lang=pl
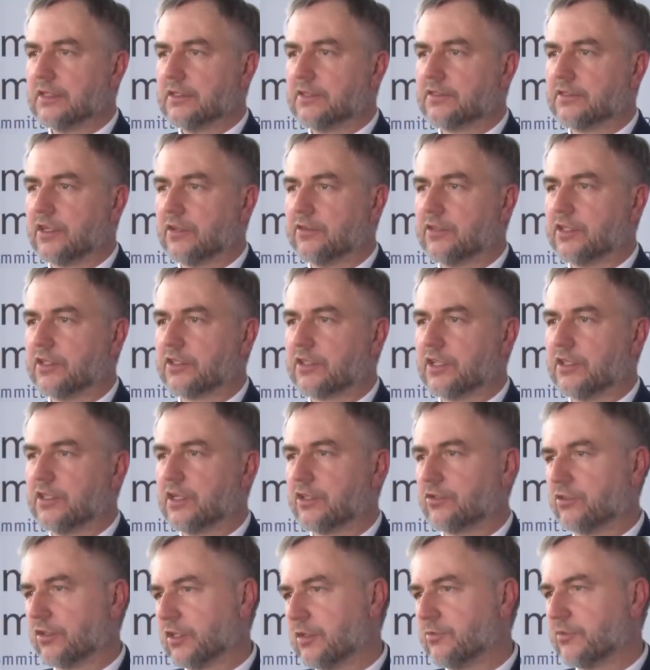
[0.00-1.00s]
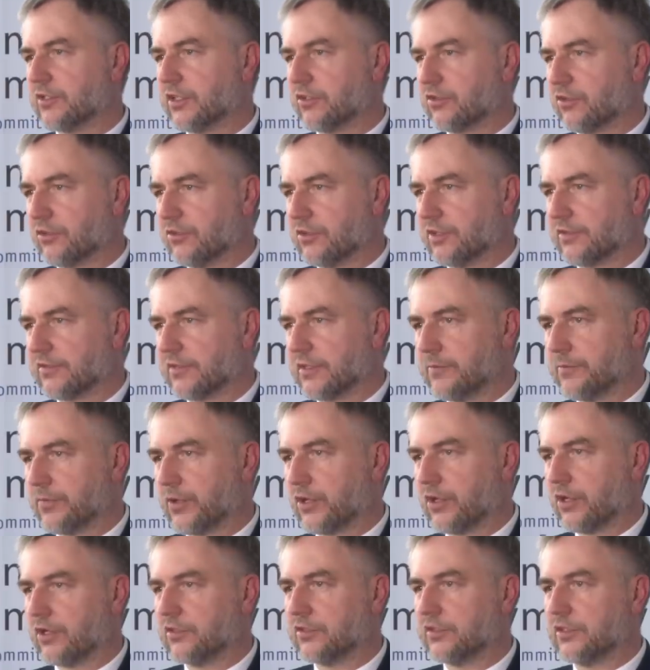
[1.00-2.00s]
sądzę, że niektórym się trudno z tym
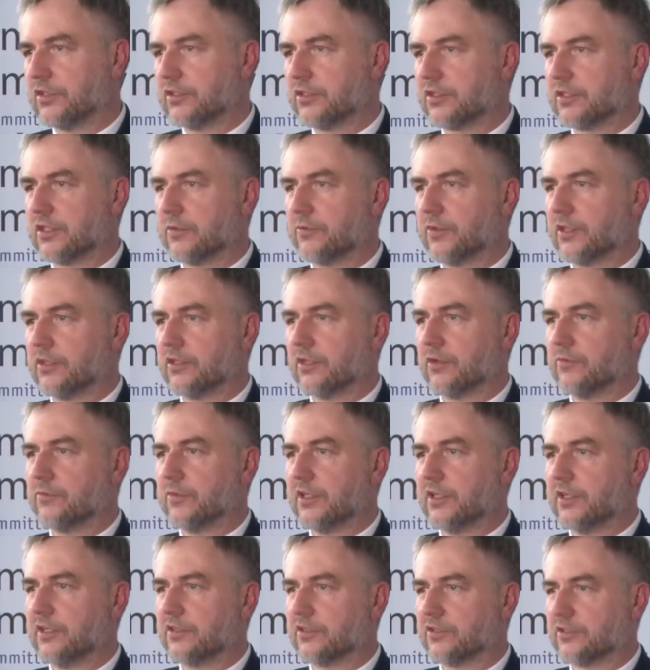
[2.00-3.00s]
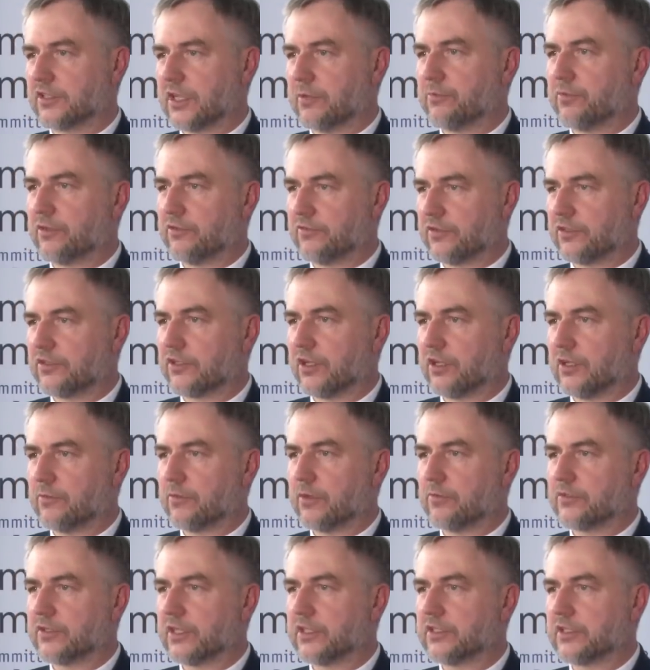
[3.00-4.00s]
pogodzić, że będą mieli troszkę podwyższoną
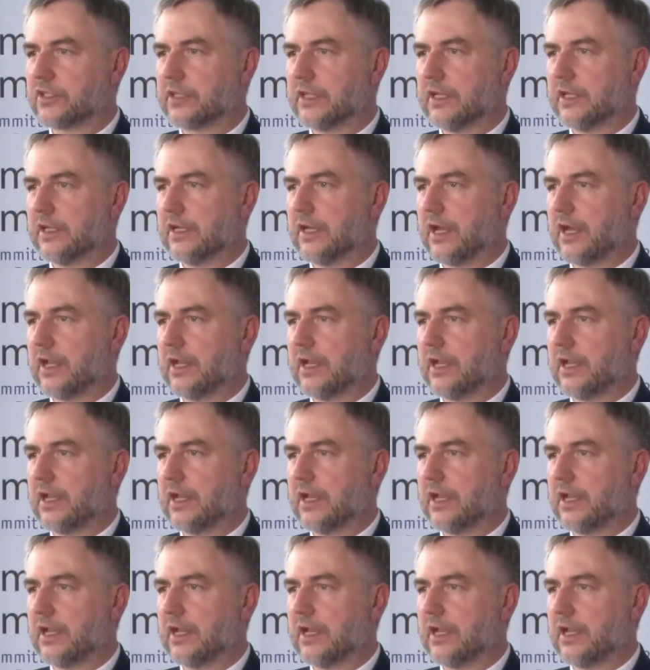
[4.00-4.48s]
poprzeczkę,